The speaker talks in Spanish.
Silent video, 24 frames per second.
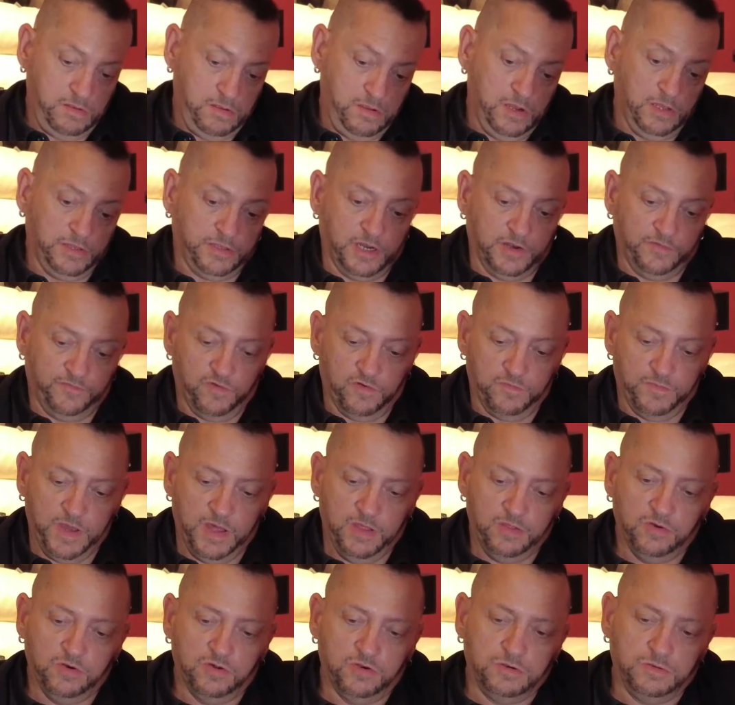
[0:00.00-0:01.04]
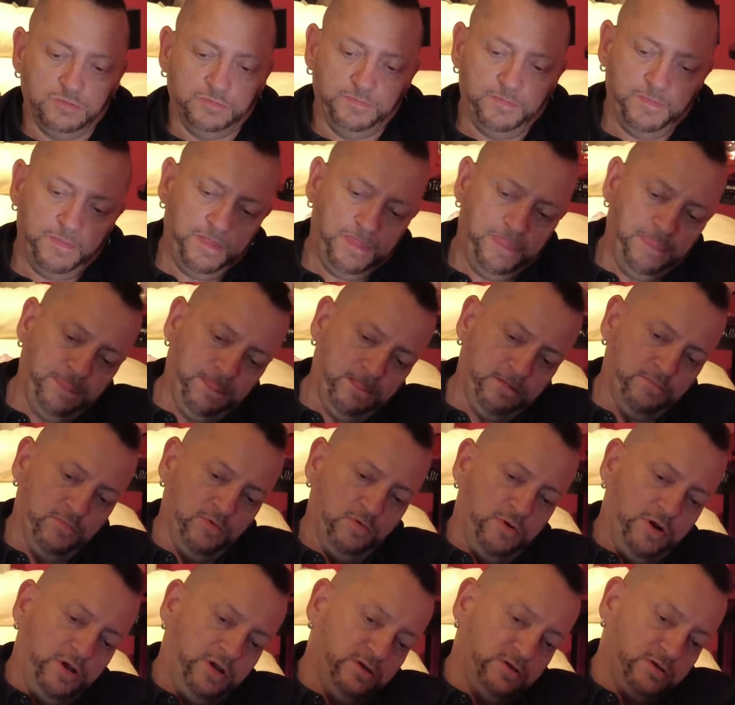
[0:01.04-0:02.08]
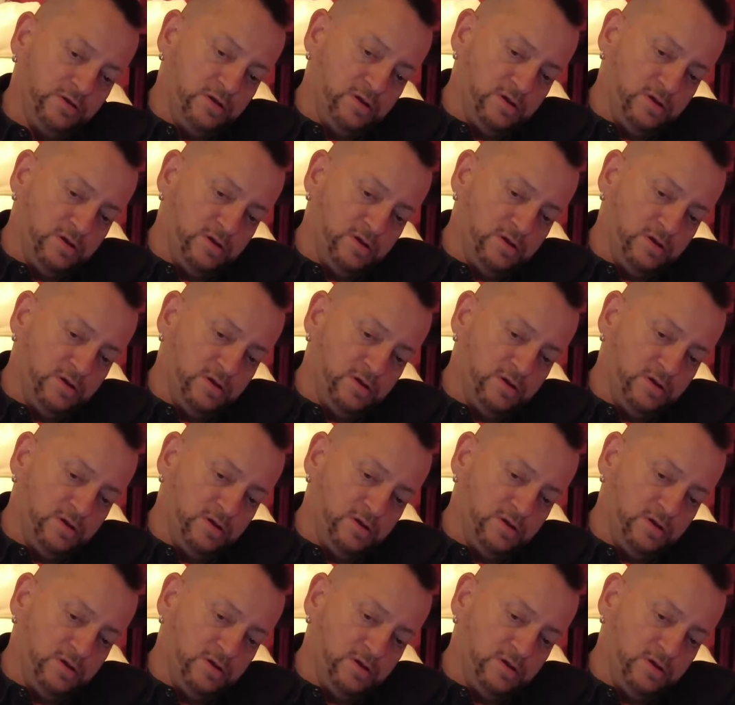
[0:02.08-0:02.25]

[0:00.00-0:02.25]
el transformador, como veis,